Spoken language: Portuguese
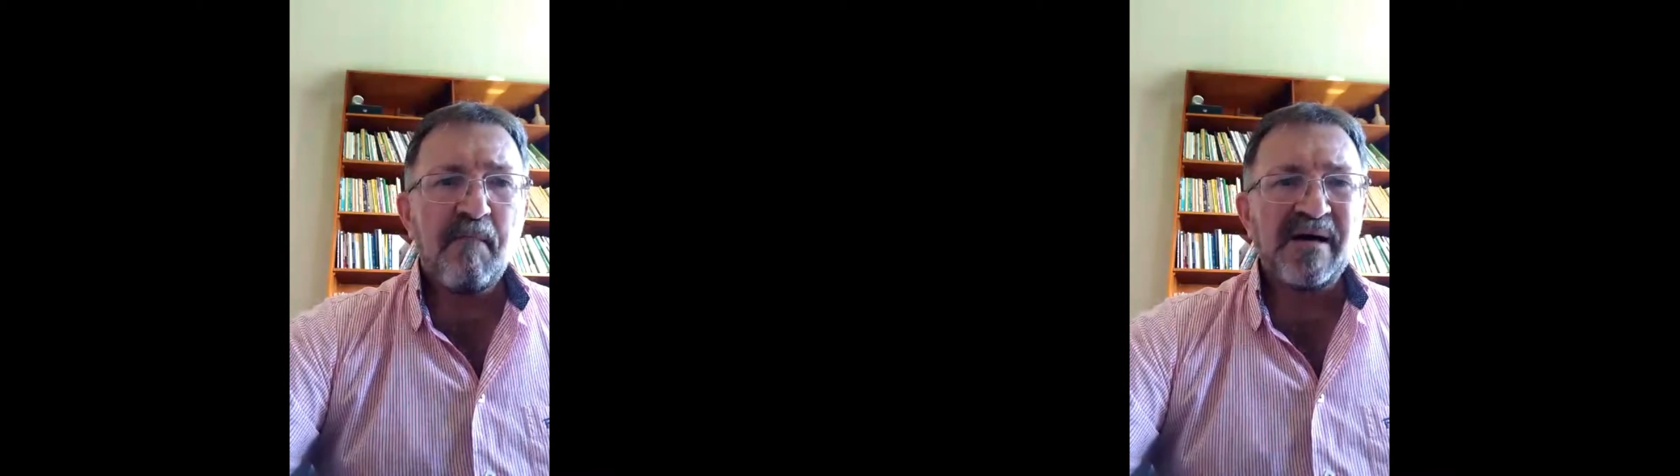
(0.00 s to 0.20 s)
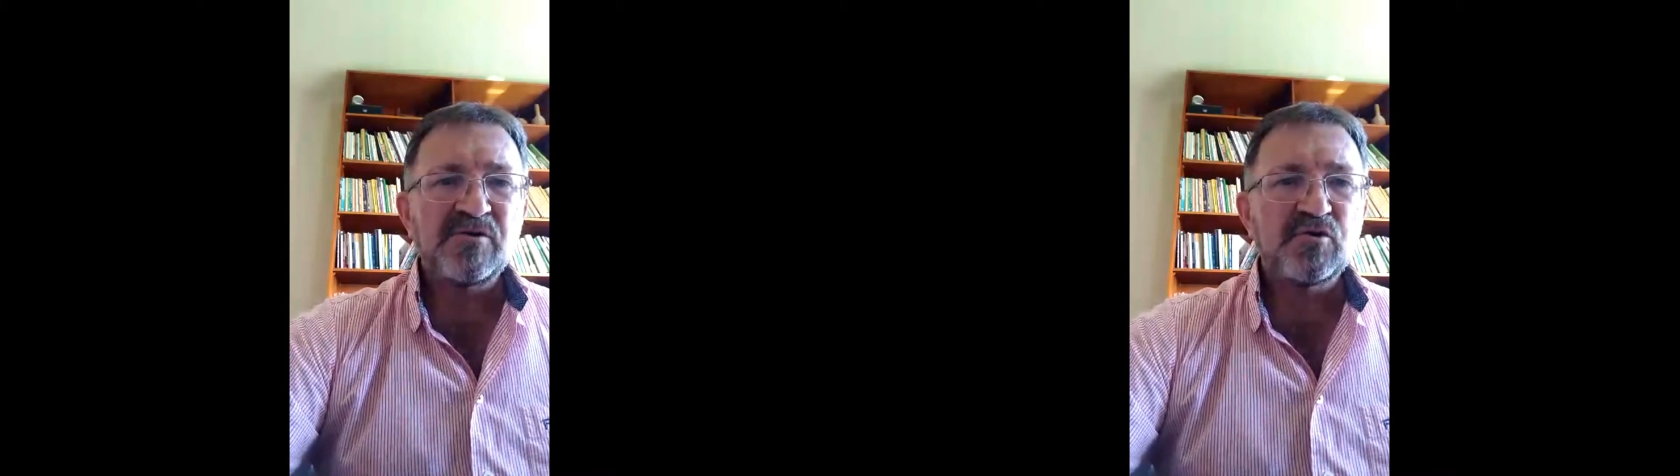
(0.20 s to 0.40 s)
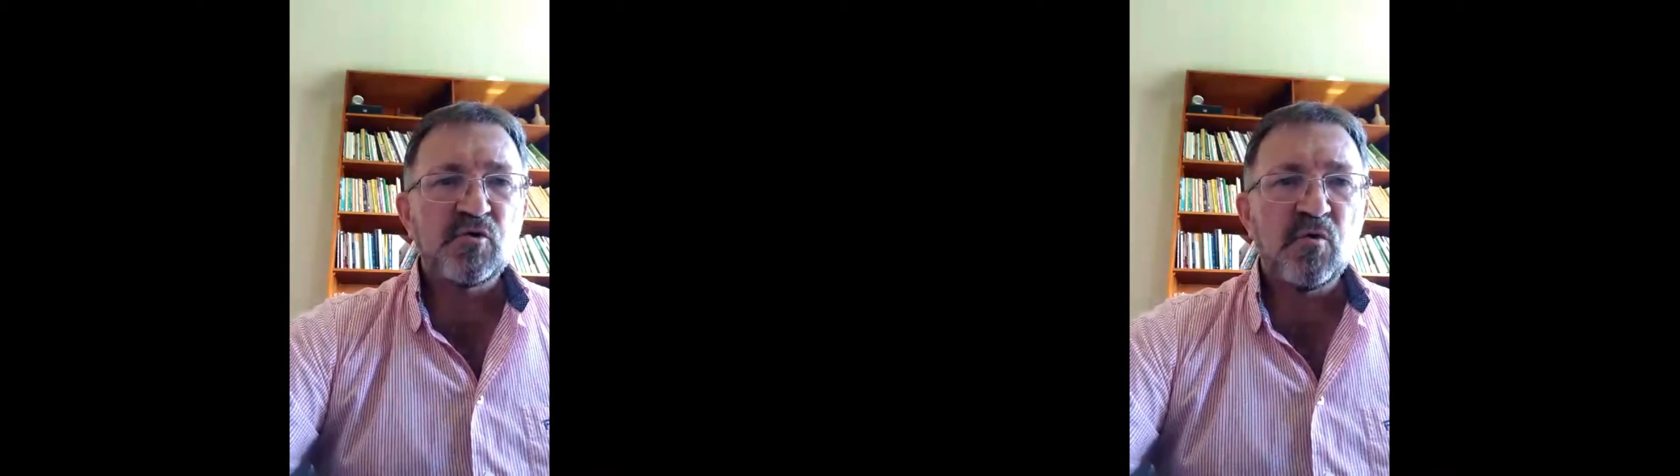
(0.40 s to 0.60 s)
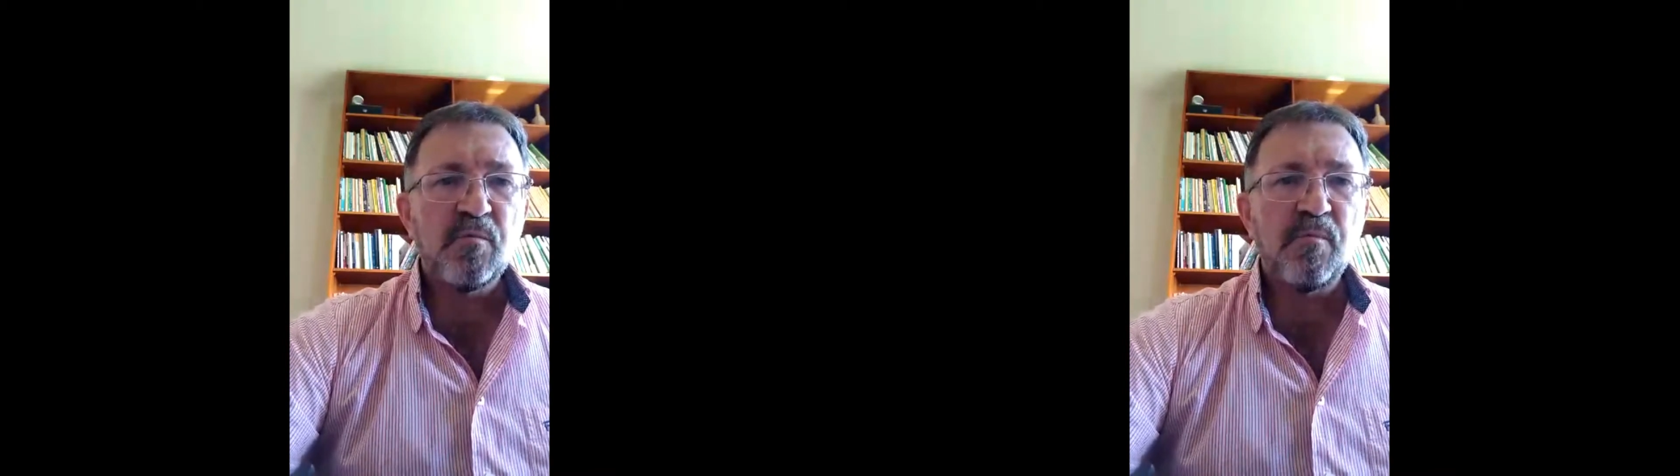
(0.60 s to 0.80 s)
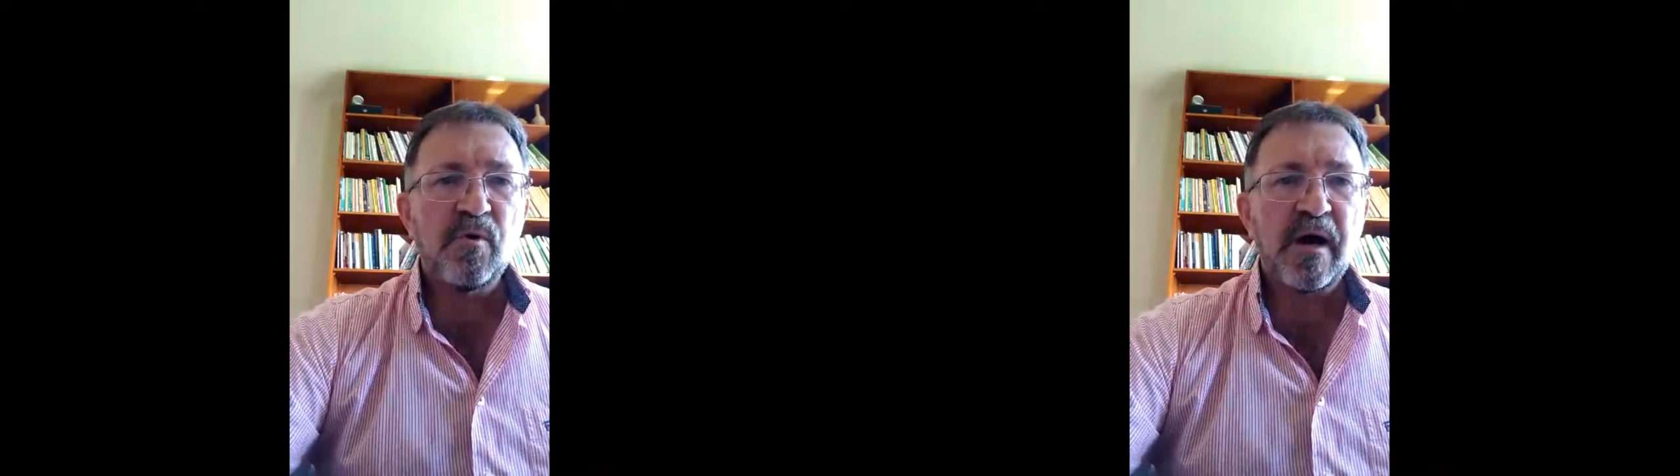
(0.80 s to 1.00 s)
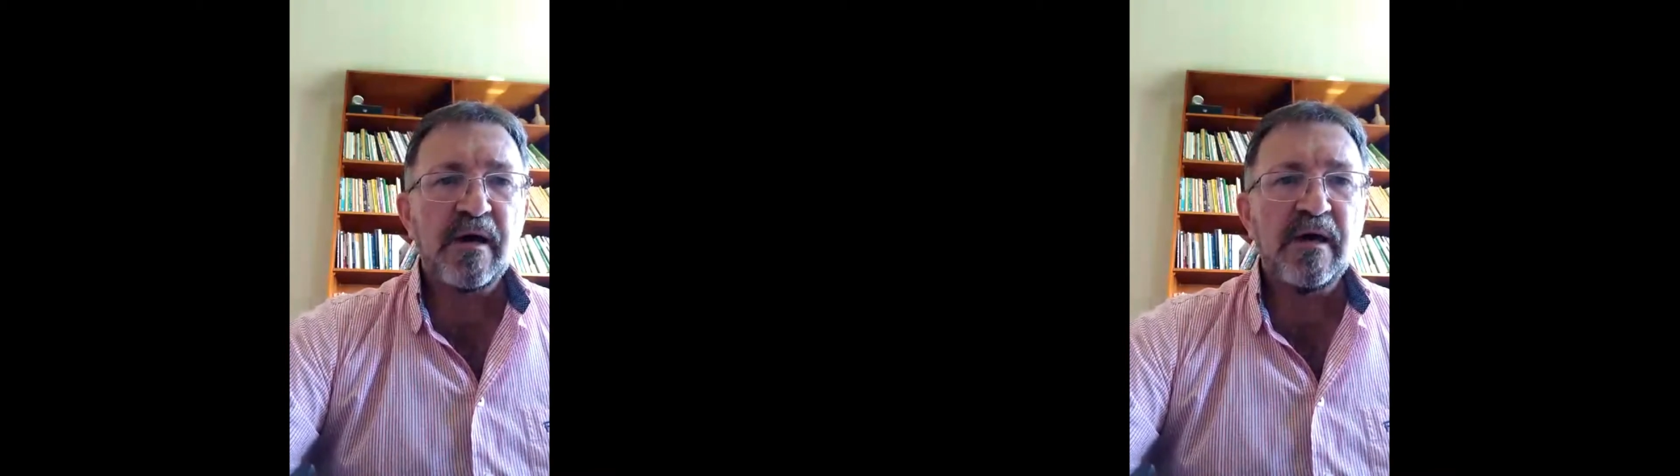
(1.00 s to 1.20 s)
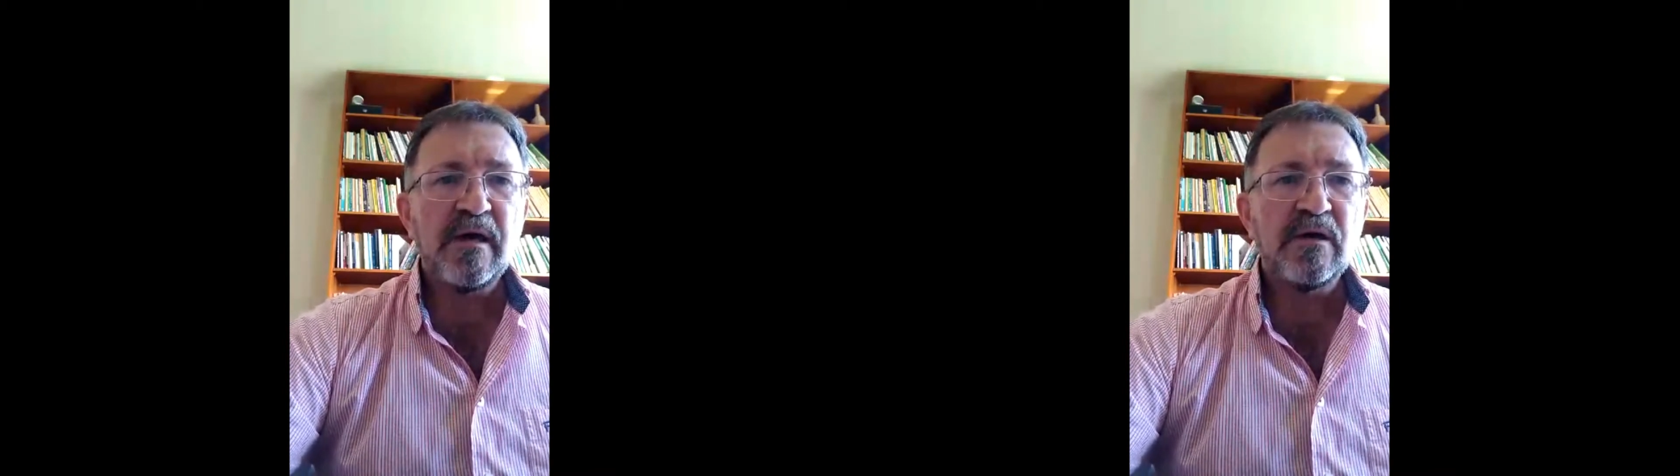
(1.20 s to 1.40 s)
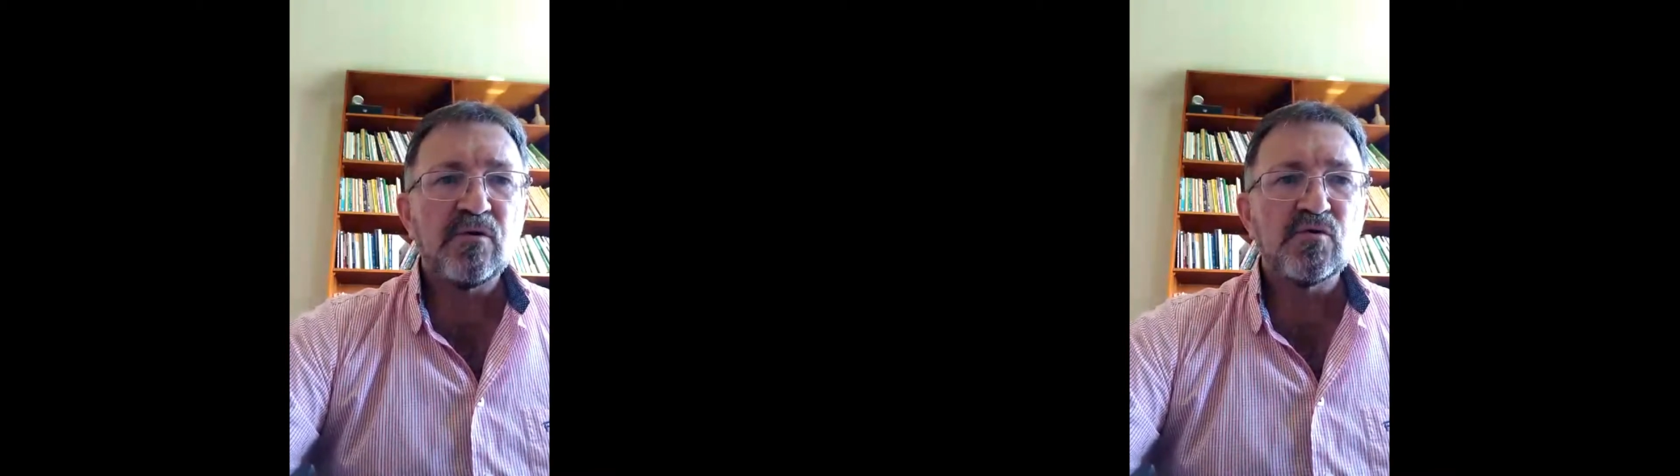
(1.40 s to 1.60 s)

passou por aí